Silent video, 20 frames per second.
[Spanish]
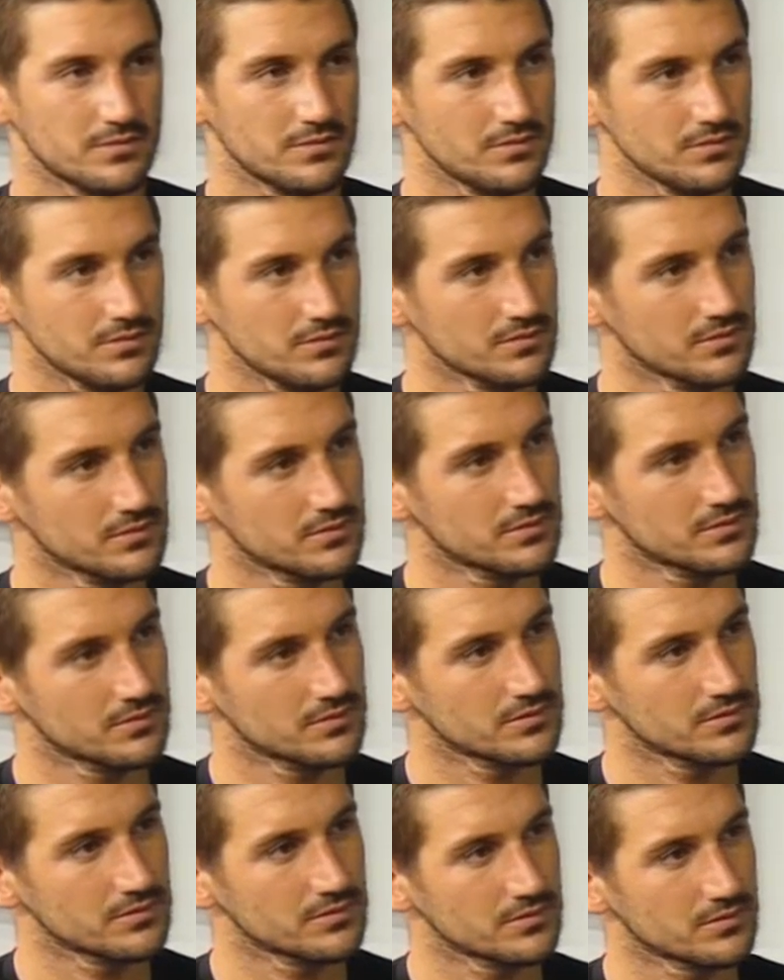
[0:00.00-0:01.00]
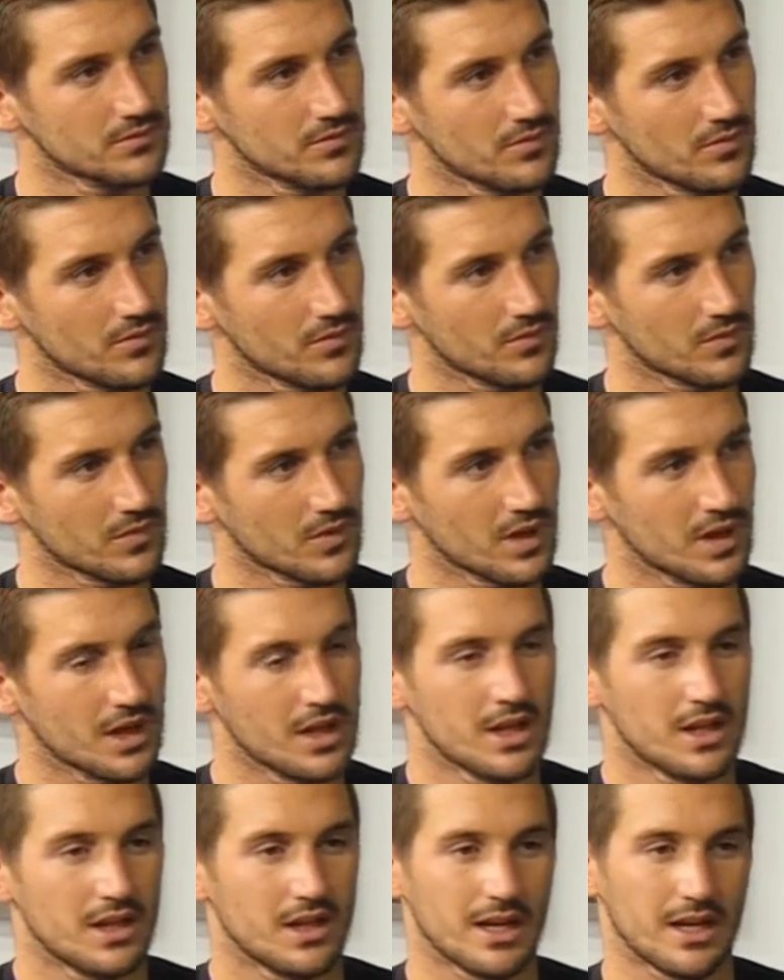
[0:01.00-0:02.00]
¿La alimentación?
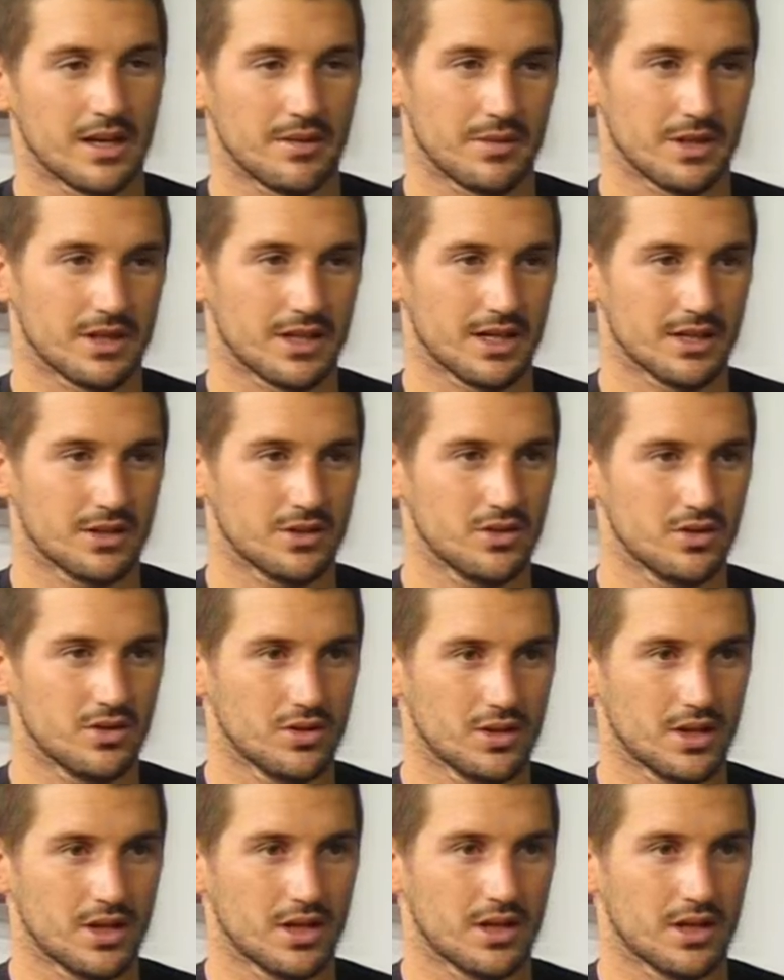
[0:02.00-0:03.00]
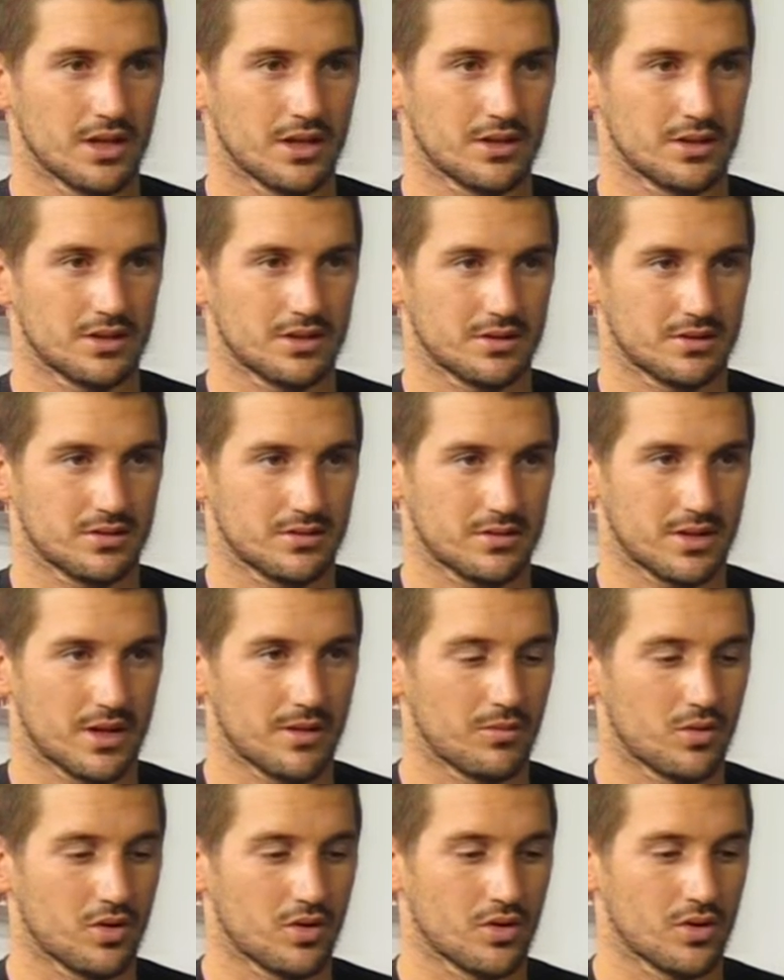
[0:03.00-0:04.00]
La alimentación es
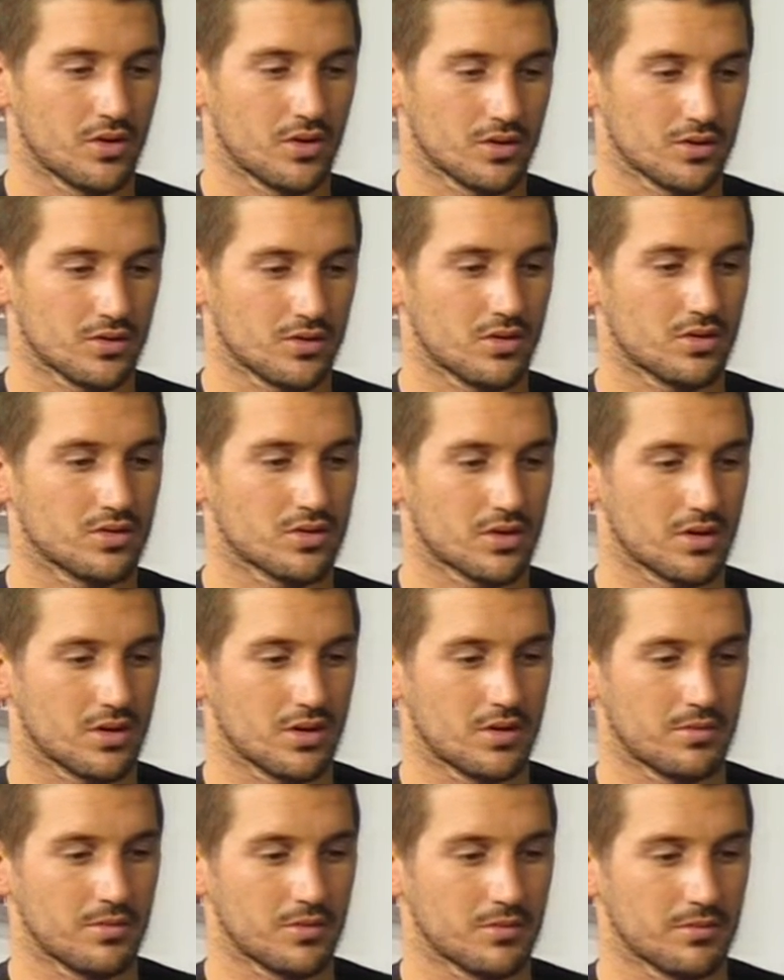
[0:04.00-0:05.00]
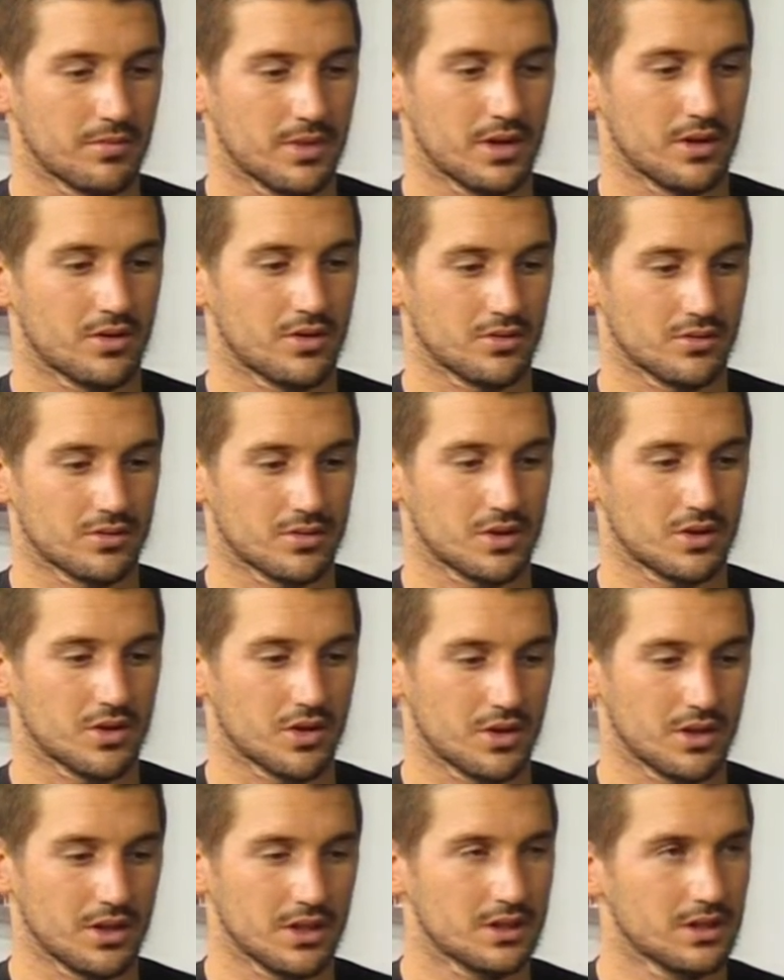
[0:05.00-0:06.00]
estamos nosotros controlados por un médico
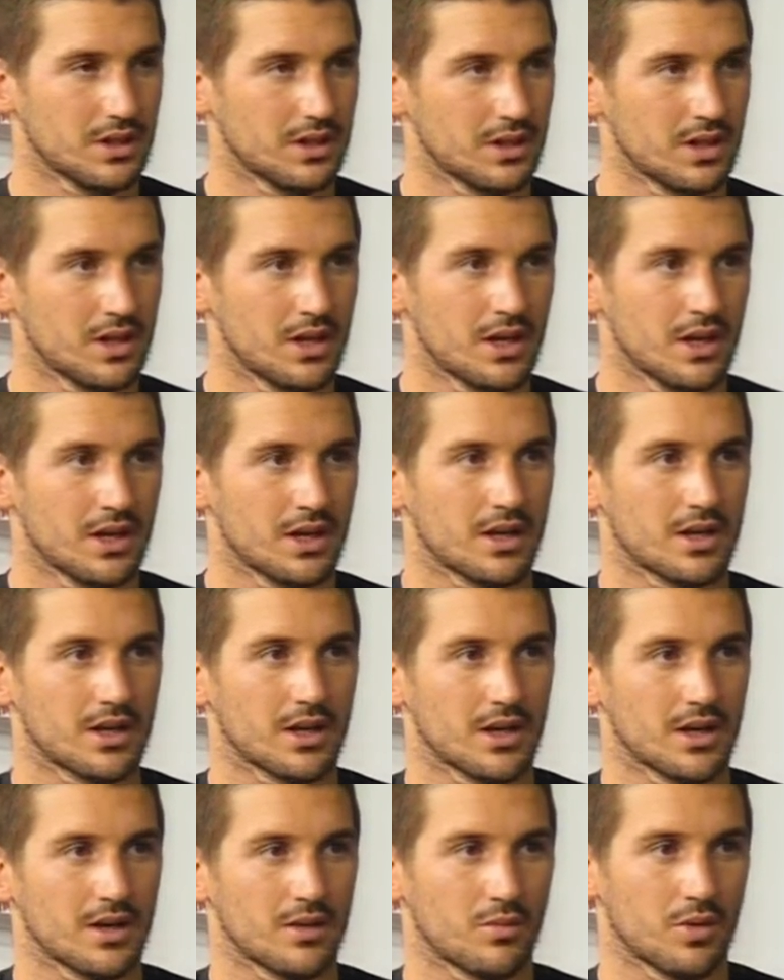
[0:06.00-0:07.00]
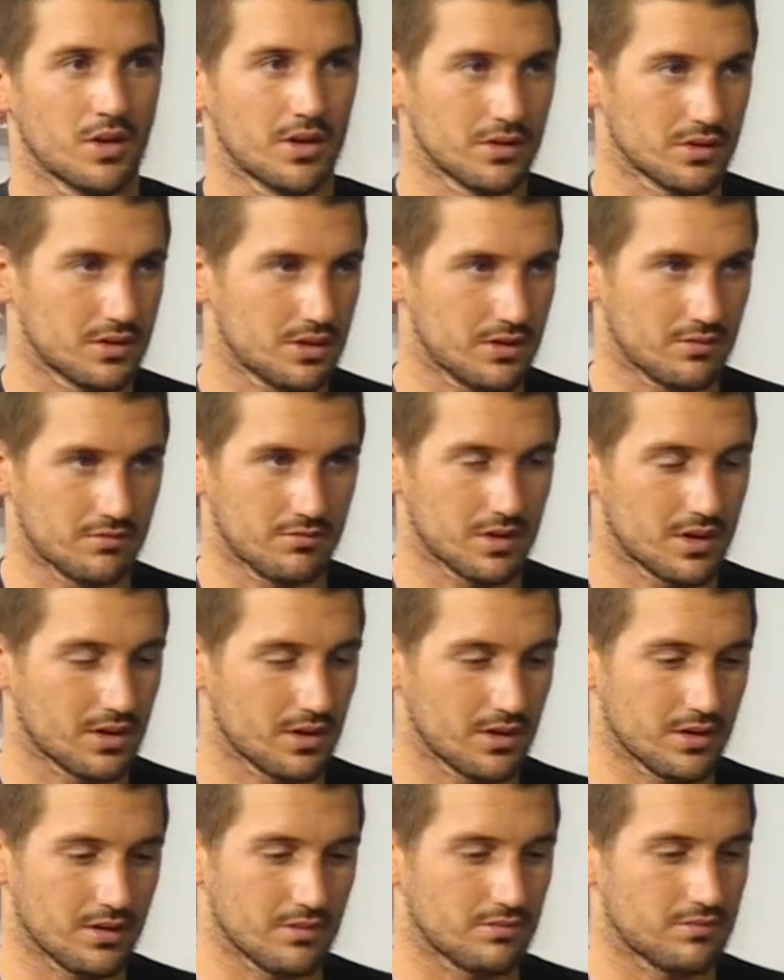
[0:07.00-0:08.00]
nutricionista que, bueno,
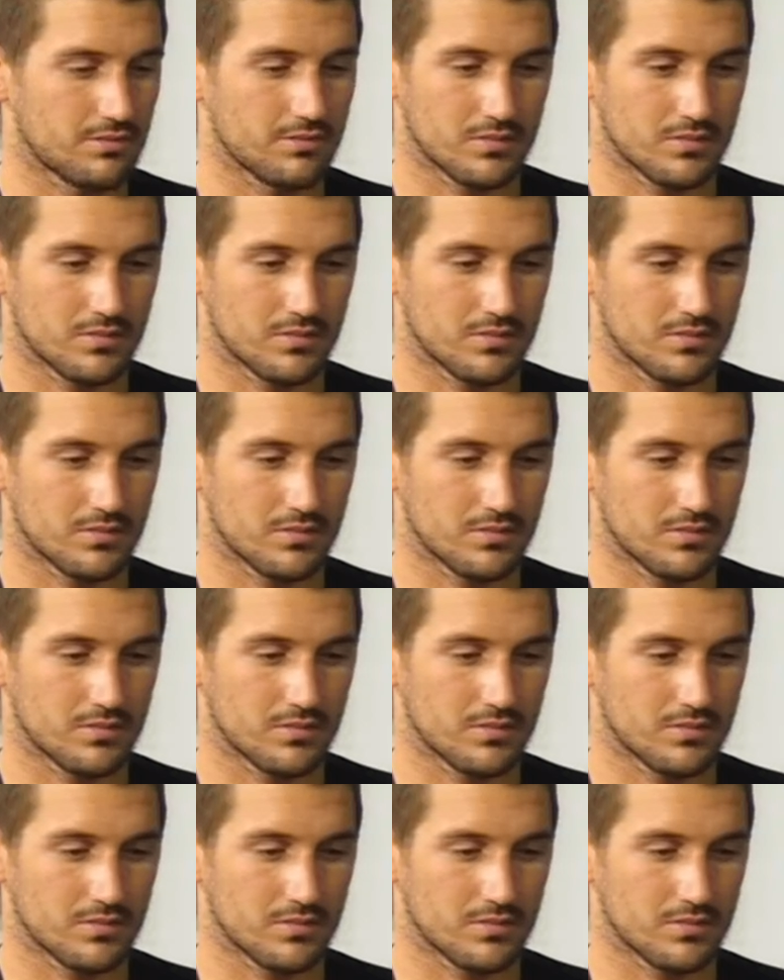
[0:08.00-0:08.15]
siempre,